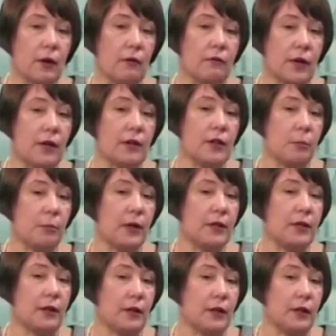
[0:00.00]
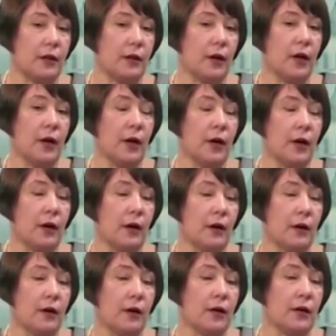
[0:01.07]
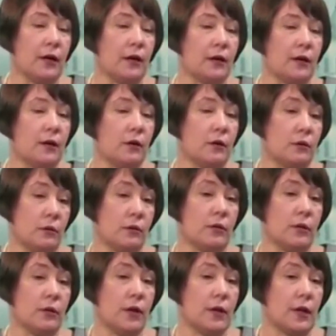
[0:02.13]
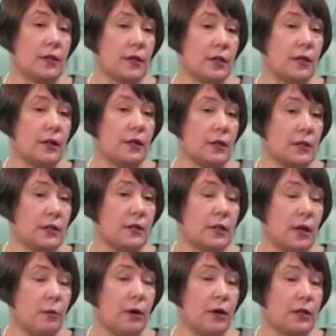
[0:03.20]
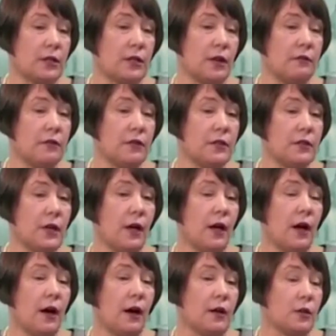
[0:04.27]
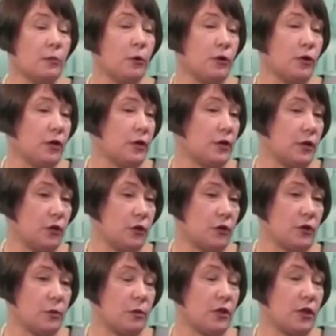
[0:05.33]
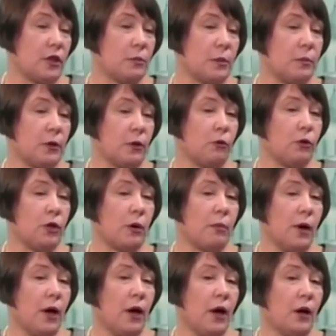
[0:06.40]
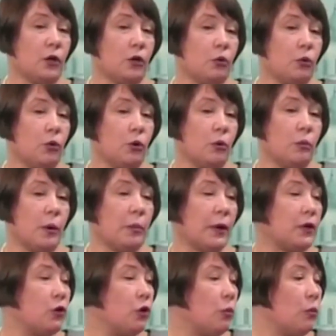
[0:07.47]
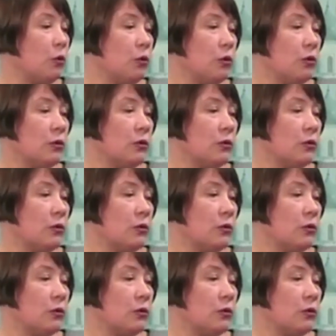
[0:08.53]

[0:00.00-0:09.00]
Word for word: военные подъехали, а, и эта стрельба остановилась, а разбойники, значит, разбежались по переулкам, то по подъему